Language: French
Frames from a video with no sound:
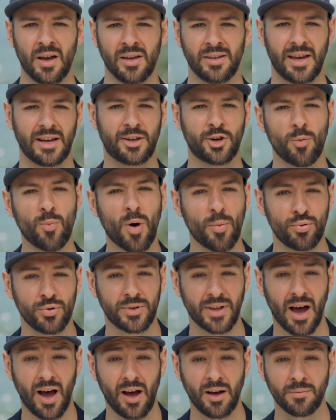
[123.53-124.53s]
Quelques mois plus
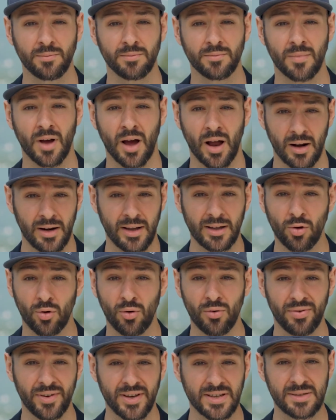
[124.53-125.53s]
tard, les
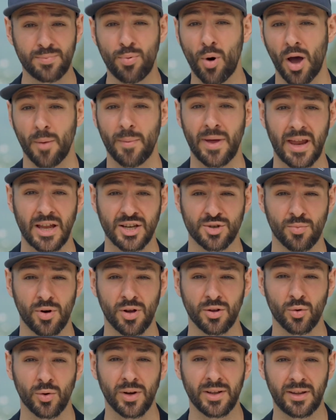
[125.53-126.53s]
trophées sport et
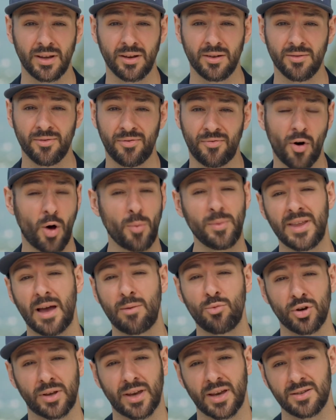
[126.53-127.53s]
management ont été une
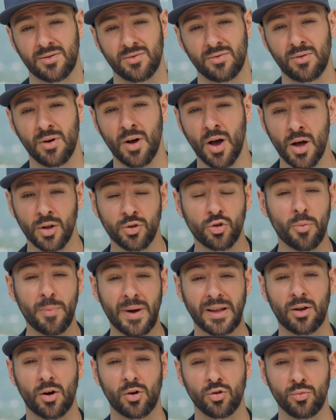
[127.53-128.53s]
formidable occasion de
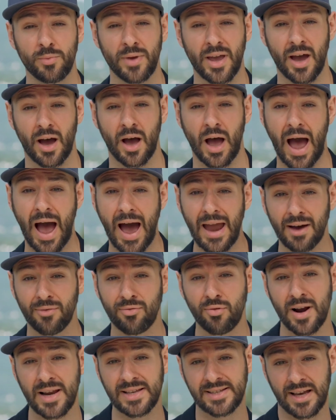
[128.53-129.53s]
mettre en lumière à la
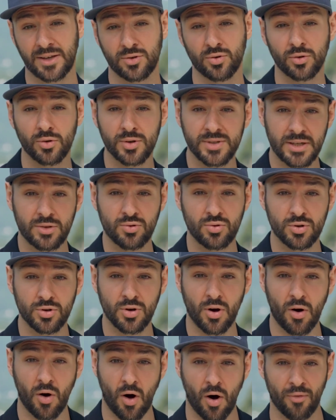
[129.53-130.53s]
fois les actions de nos
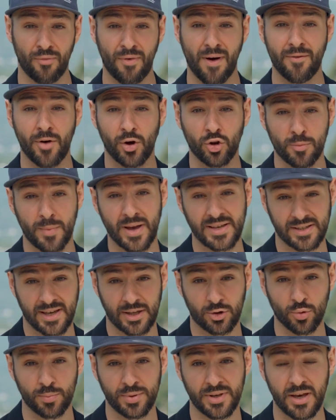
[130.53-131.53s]
étudiants en faveur de
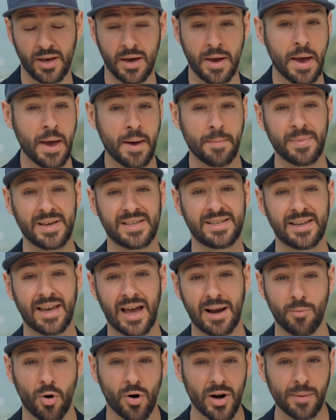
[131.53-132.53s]
basket au pied, mais
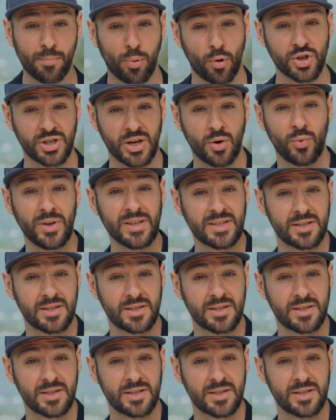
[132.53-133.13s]
également les projets Win